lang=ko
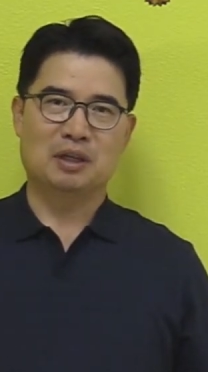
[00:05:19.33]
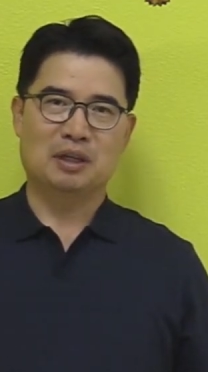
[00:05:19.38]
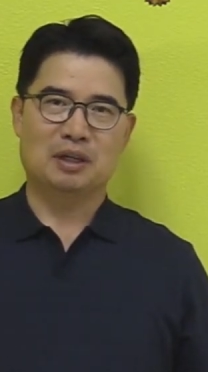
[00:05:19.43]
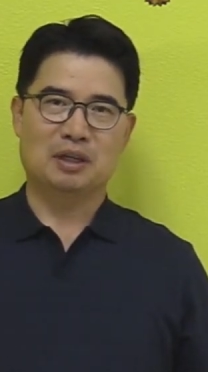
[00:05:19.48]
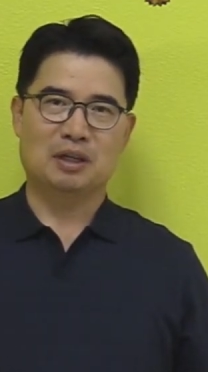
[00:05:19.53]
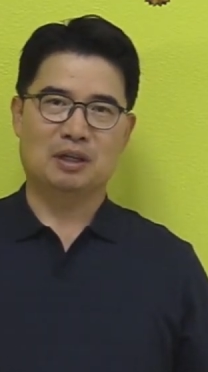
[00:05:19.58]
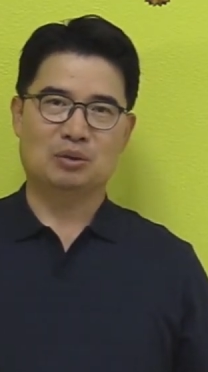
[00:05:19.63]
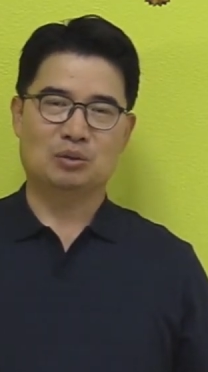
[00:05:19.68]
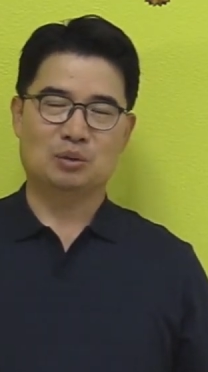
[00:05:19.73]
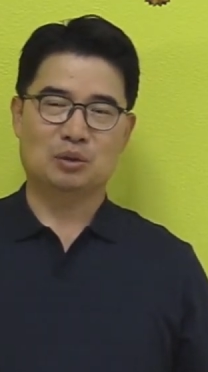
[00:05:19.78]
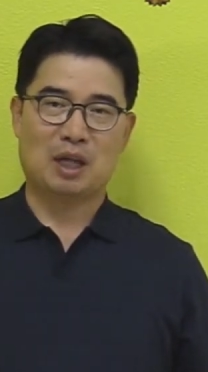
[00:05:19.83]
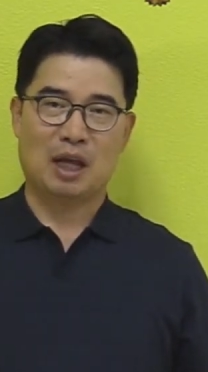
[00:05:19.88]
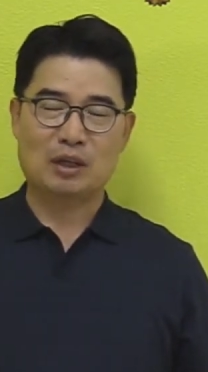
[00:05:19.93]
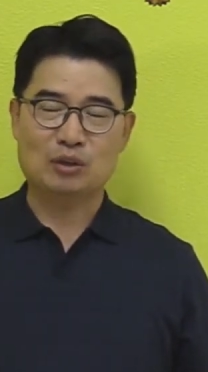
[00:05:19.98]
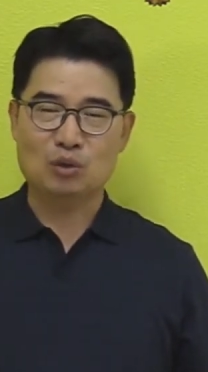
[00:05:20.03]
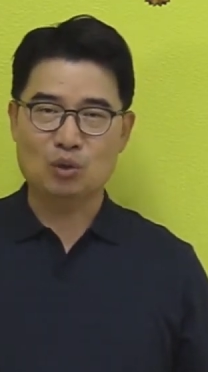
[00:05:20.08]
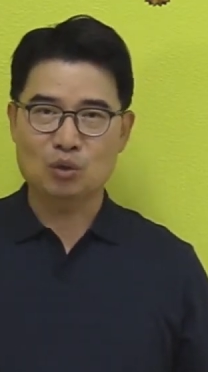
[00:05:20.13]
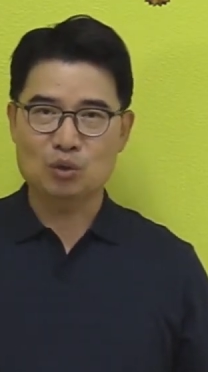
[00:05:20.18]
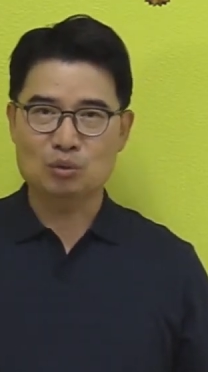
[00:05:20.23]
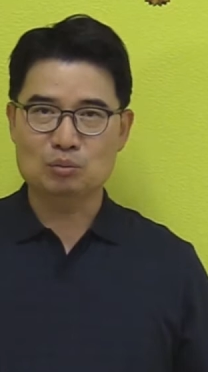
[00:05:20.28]
예, 또
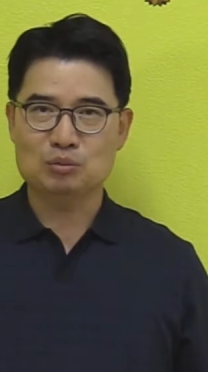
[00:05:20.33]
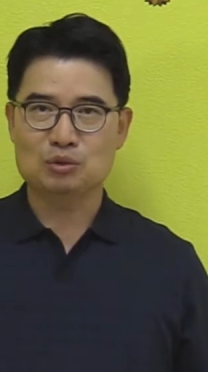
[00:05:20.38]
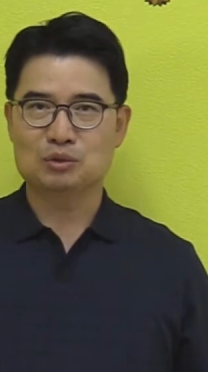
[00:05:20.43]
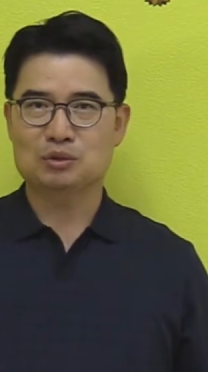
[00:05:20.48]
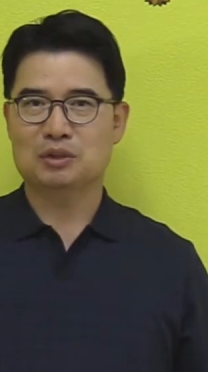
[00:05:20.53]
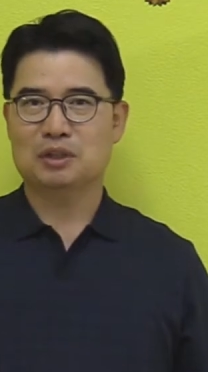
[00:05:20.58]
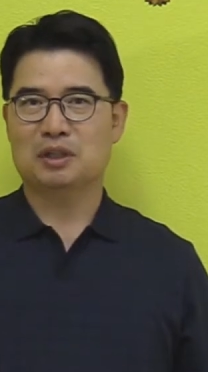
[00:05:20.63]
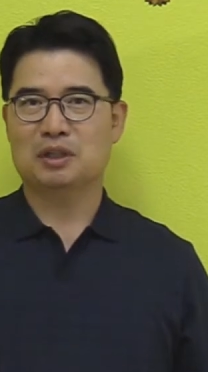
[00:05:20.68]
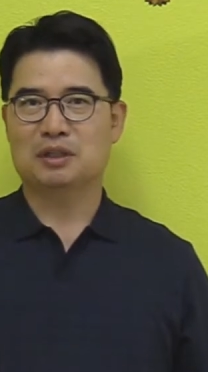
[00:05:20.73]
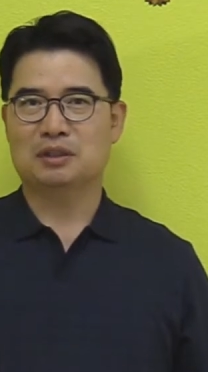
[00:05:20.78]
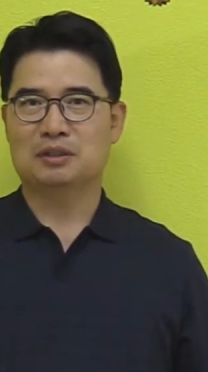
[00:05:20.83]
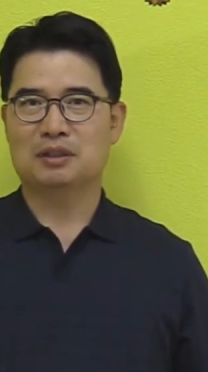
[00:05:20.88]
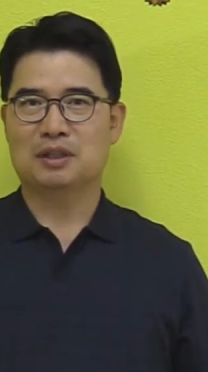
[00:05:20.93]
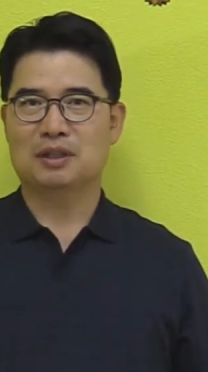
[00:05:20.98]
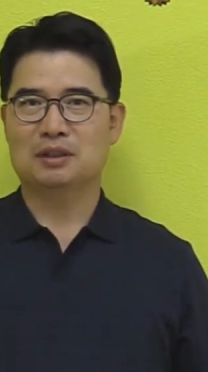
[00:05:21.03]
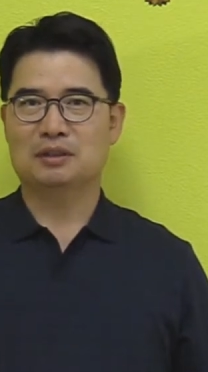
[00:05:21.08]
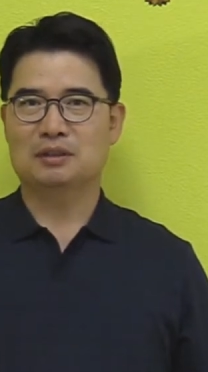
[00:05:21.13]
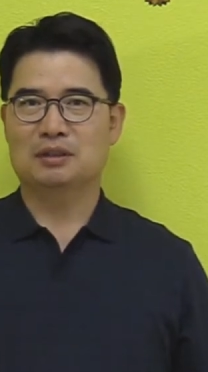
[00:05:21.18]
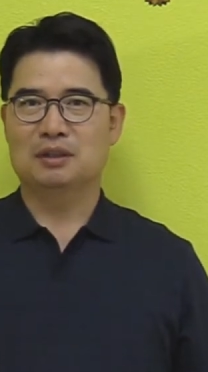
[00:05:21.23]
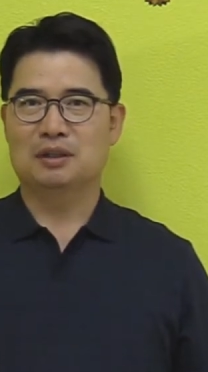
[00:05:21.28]
다녀온 분들의
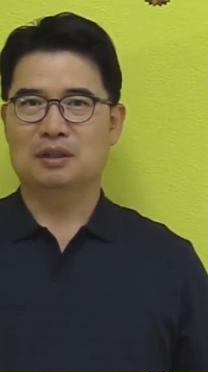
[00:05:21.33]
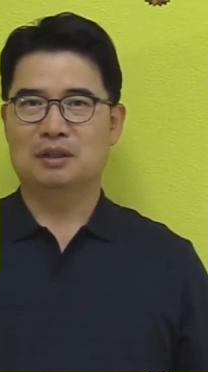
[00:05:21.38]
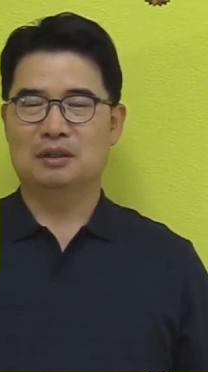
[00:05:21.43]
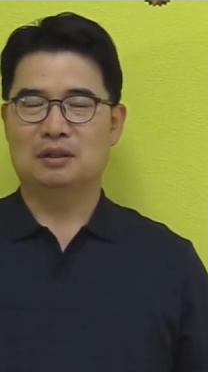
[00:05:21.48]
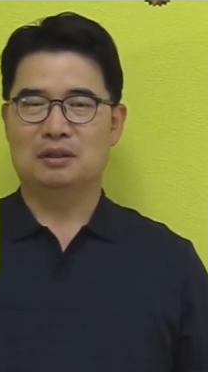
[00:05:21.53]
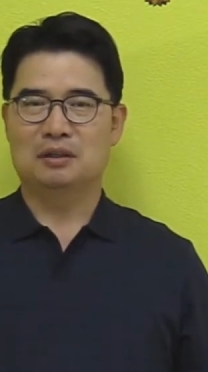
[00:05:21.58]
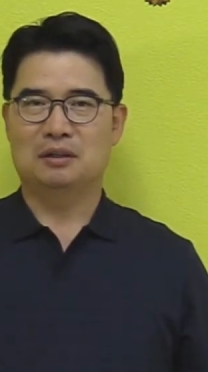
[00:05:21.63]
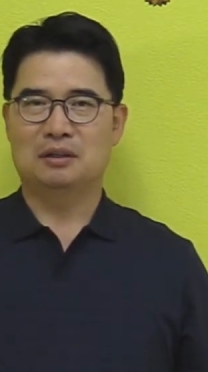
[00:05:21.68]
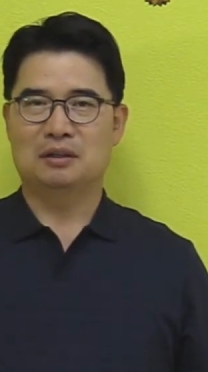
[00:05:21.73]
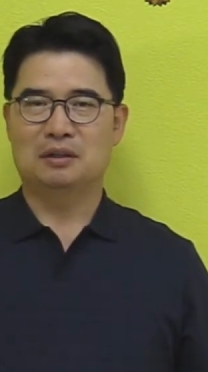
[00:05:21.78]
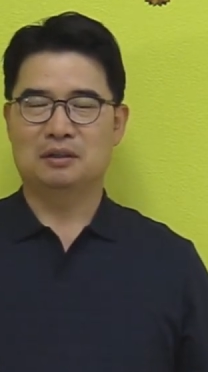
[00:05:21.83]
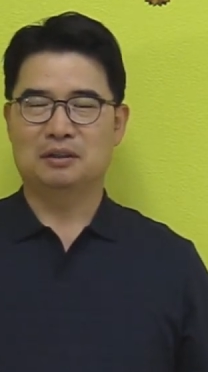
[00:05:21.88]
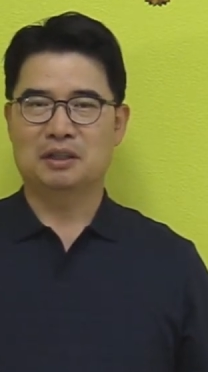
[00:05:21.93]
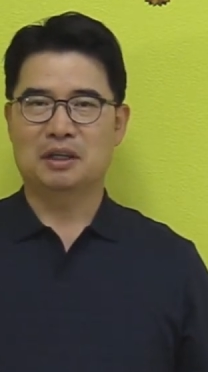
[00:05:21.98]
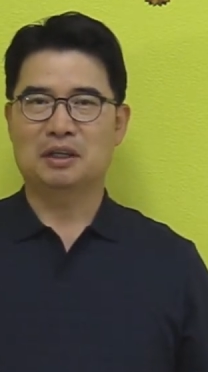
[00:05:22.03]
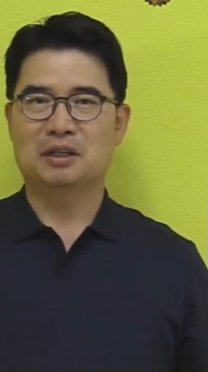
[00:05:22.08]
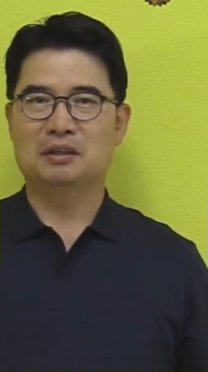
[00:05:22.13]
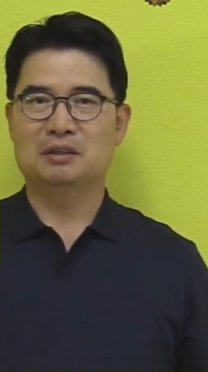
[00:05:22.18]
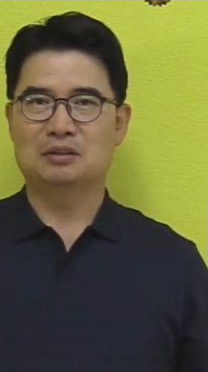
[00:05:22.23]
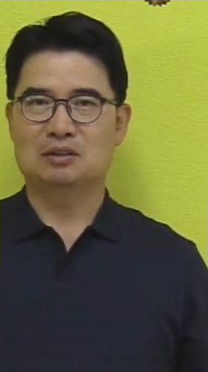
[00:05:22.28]
그러한 어,
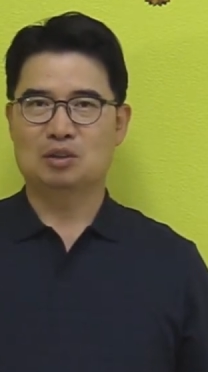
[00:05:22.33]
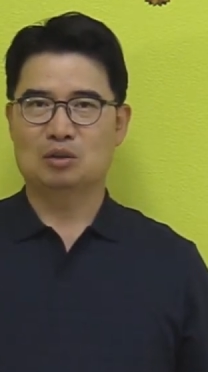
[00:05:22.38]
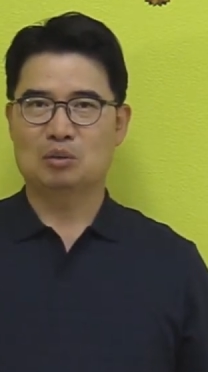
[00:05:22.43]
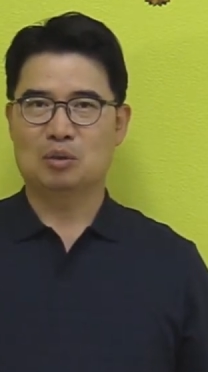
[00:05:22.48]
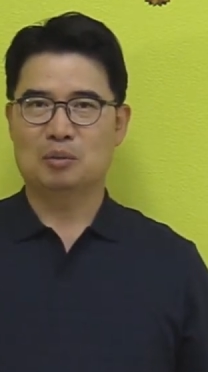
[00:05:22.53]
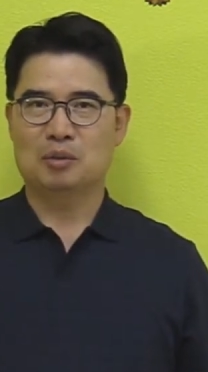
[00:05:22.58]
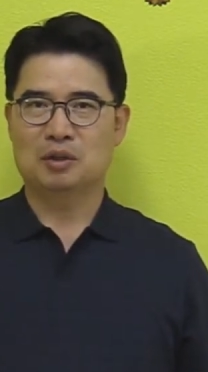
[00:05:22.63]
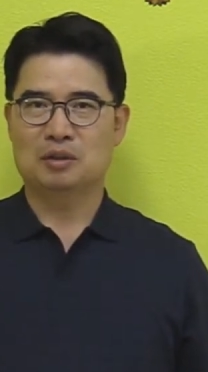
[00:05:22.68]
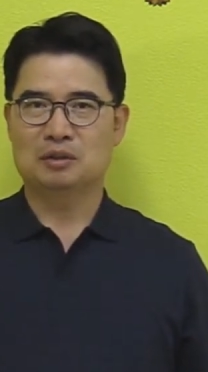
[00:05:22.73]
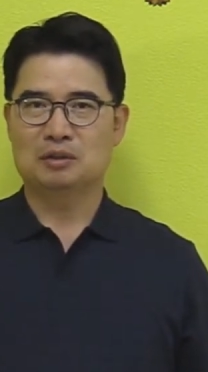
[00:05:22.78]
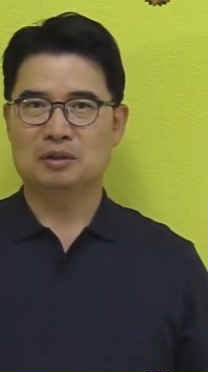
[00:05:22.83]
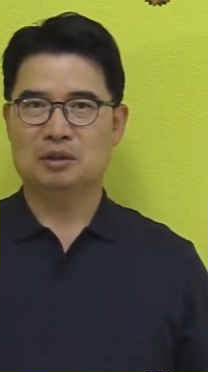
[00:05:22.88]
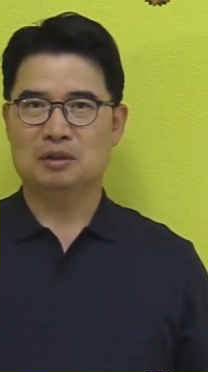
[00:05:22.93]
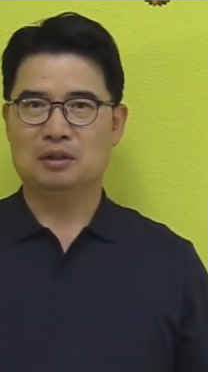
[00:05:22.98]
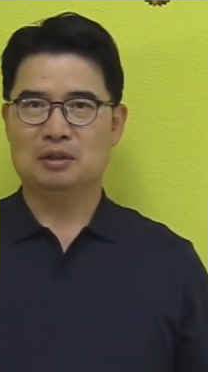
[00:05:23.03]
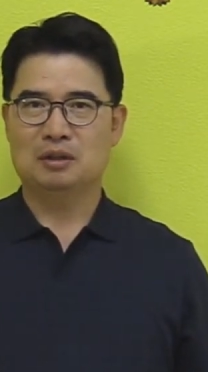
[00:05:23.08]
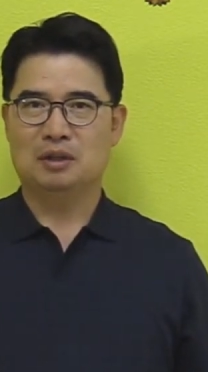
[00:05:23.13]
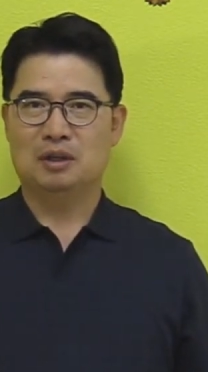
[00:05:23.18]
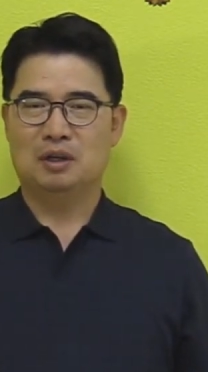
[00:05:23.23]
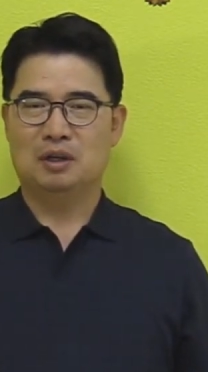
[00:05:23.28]
얘기를 들어보면은요,